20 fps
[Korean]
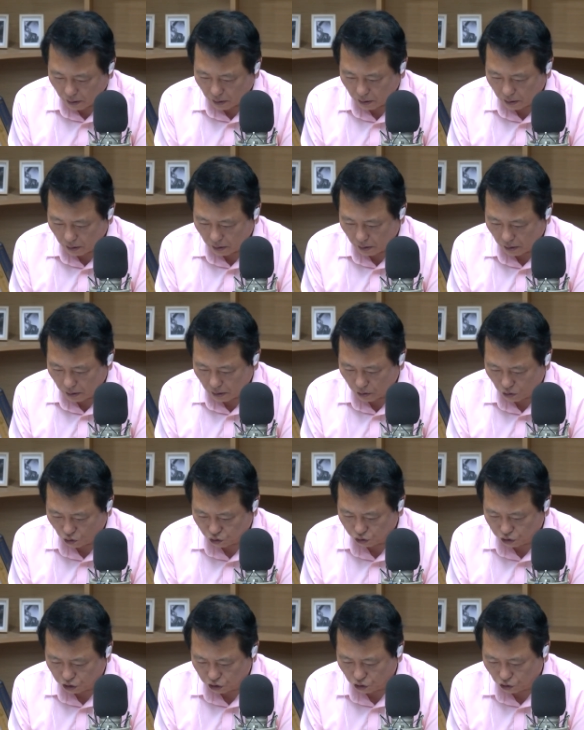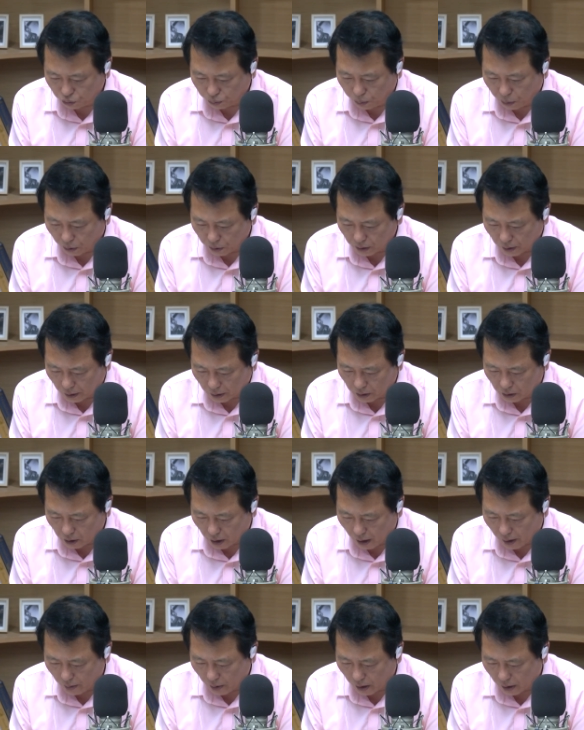그 구십구 퍼센트
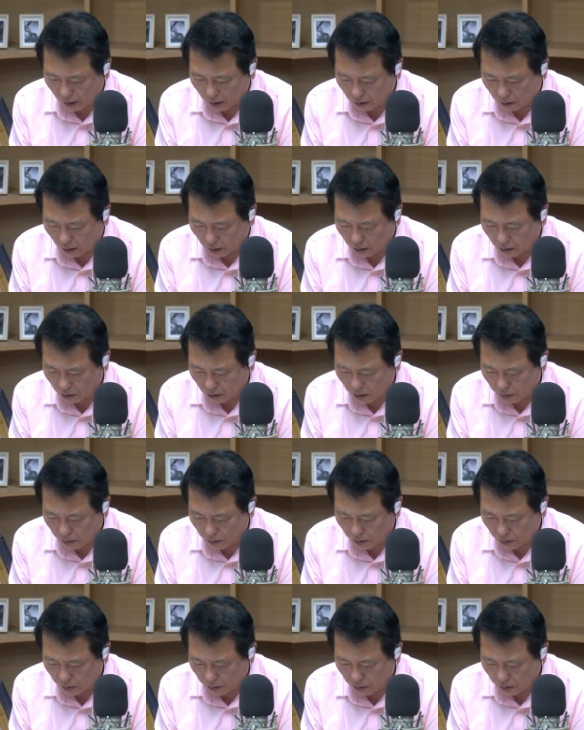사망했다던